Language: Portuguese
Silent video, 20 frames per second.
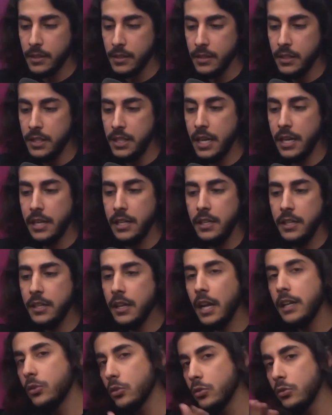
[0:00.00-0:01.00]
E aí,
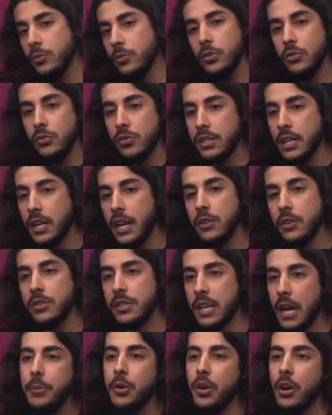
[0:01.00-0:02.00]
aí todo mundo no cenário
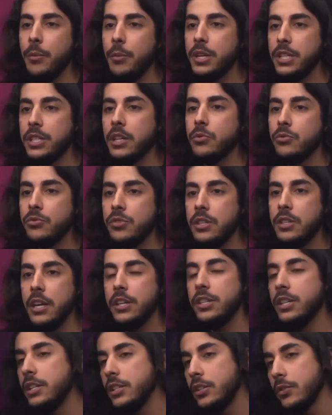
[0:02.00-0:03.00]
sabe, eu realmente anunciei,
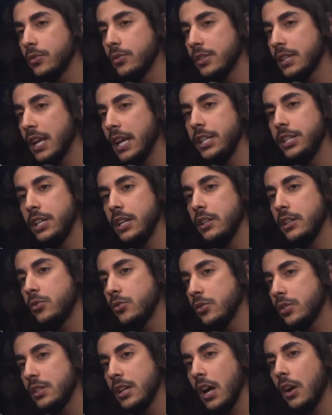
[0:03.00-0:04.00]
gente, eu vou sair de rede
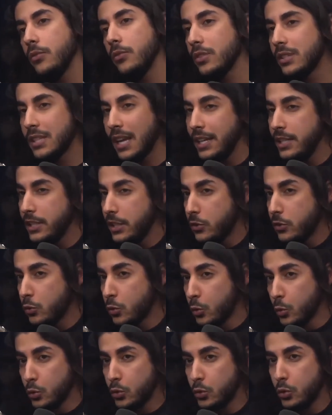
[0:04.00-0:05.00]
social, vou sair de
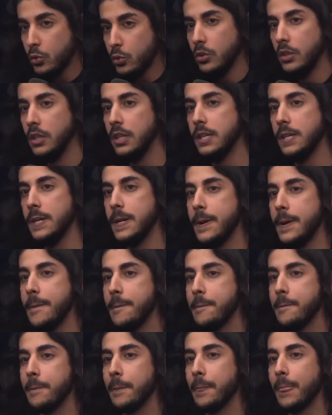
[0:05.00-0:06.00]
tudo
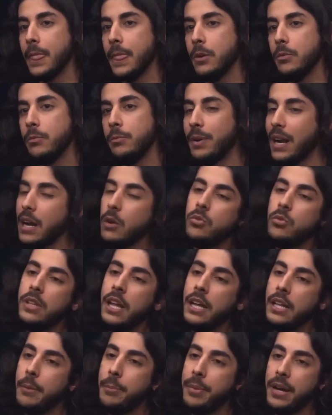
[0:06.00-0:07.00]
para
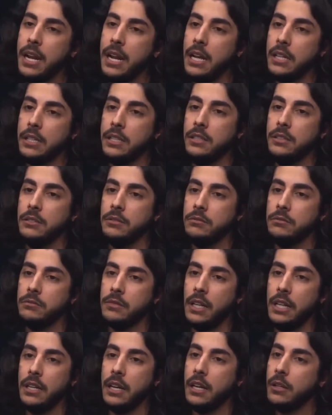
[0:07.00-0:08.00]
cuidar da parada
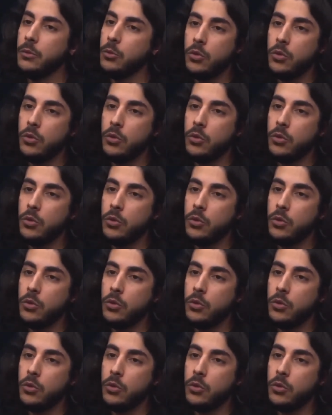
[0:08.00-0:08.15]
tá ligado?